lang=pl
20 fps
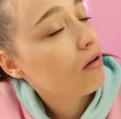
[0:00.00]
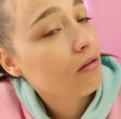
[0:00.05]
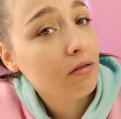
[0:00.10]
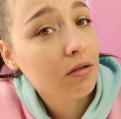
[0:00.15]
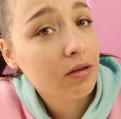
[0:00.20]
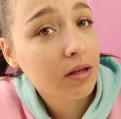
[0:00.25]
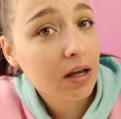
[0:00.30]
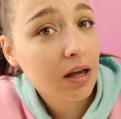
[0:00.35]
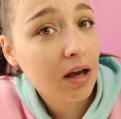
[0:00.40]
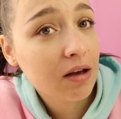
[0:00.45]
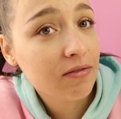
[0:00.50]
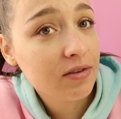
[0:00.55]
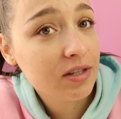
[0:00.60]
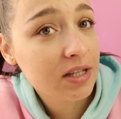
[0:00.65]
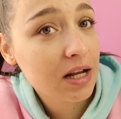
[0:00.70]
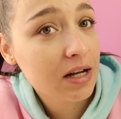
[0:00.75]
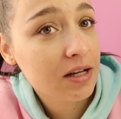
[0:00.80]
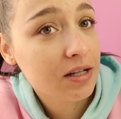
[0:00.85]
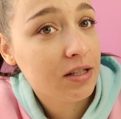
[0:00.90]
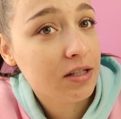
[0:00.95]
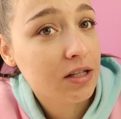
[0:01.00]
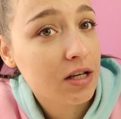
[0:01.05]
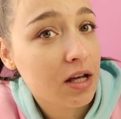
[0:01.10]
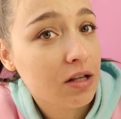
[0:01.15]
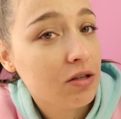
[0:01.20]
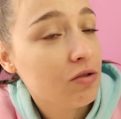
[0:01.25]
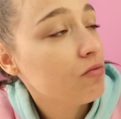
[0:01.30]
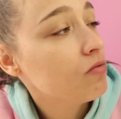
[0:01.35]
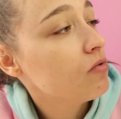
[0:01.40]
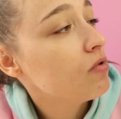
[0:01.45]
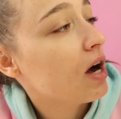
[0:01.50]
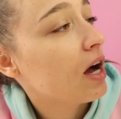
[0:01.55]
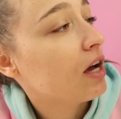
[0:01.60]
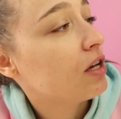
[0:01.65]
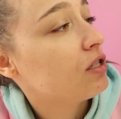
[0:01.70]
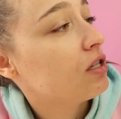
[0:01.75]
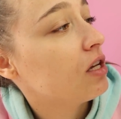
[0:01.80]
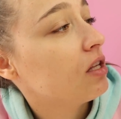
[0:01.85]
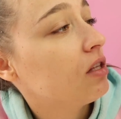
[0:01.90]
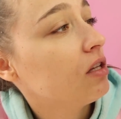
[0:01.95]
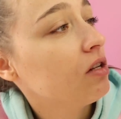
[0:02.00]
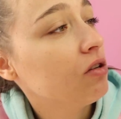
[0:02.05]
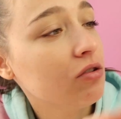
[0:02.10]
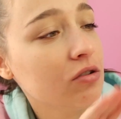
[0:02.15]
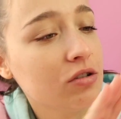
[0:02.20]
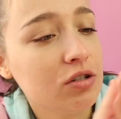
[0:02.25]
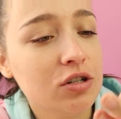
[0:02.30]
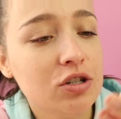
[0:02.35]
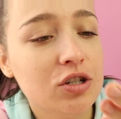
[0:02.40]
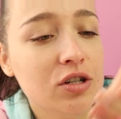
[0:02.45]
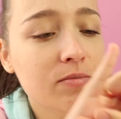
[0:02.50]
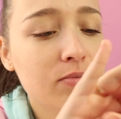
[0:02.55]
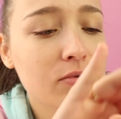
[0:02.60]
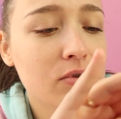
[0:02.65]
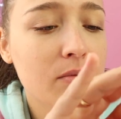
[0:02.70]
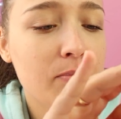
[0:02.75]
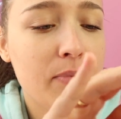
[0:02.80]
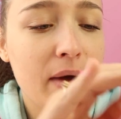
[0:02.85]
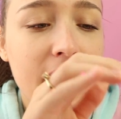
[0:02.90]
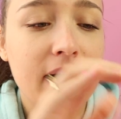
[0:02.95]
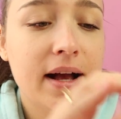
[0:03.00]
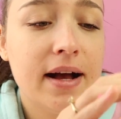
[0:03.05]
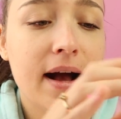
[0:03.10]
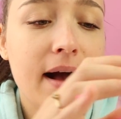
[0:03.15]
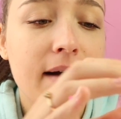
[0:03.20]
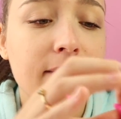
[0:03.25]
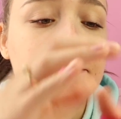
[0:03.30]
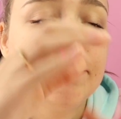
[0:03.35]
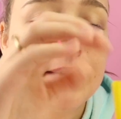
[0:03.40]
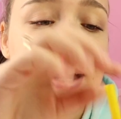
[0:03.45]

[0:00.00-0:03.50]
No tak jak widzieliście, dmucha się, tylko że szybko pęka.